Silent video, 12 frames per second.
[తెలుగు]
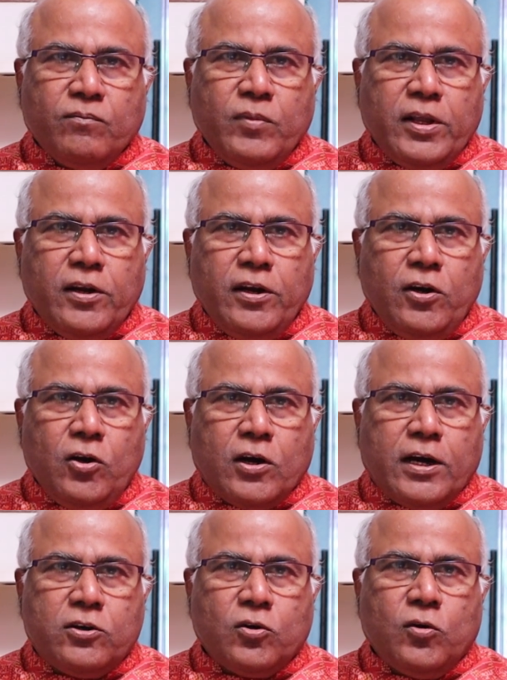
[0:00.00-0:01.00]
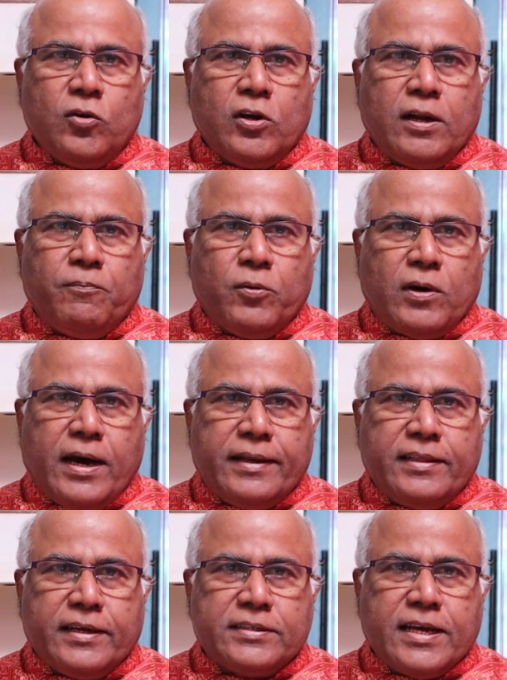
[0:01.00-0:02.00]
మీరు ఇళ్ళు కట్టుకుంటున్నప్పుడు
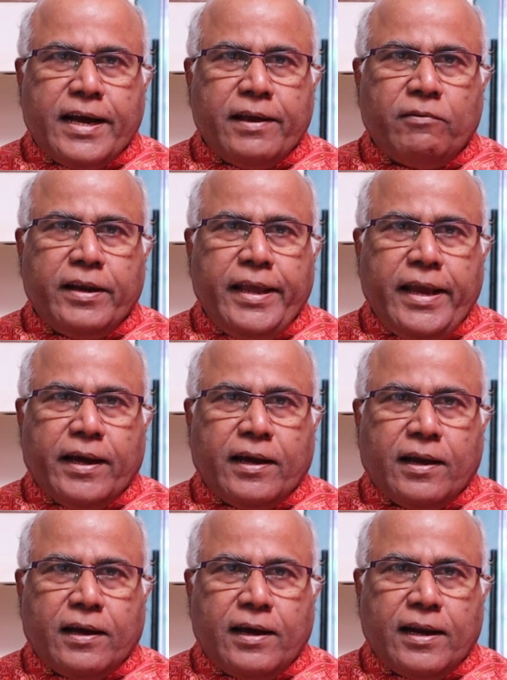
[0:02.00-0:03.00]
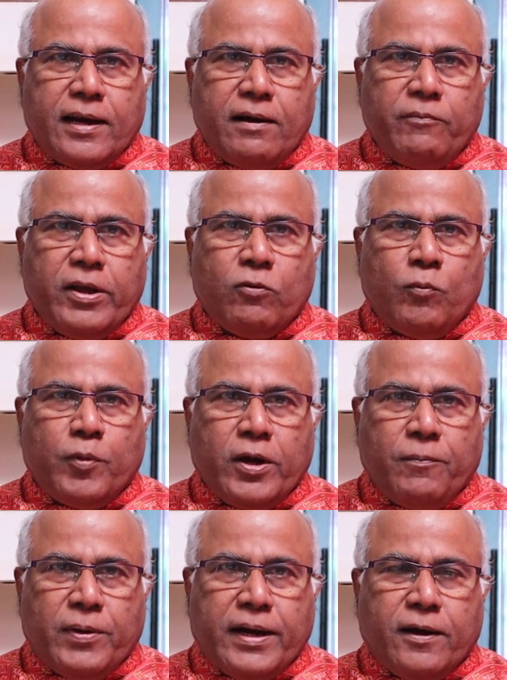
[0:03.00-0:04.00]
ఆర్థిక సహాయం అనేక రకాలుగా మీకు
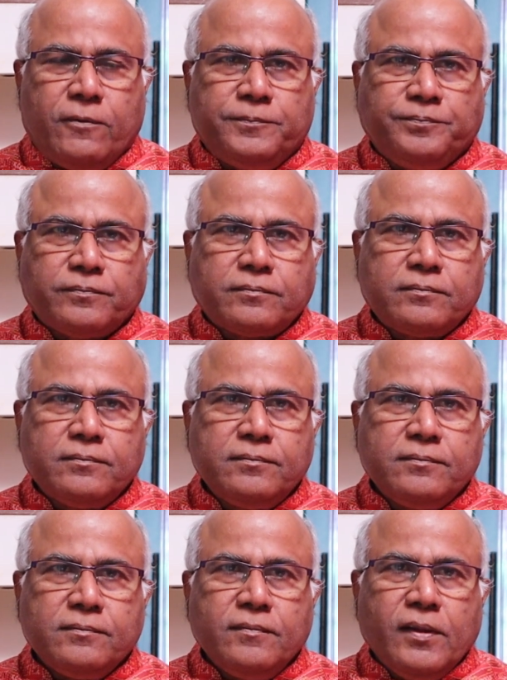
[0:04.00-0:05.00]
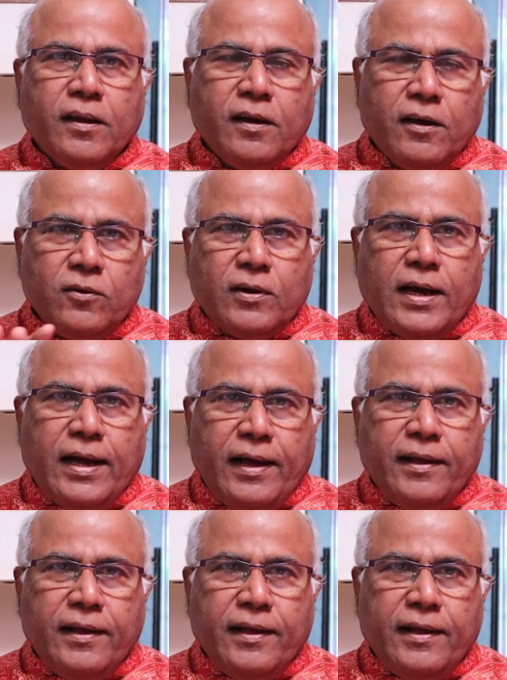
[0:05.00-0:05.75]
ఉపయోగపడ్డాం కనుక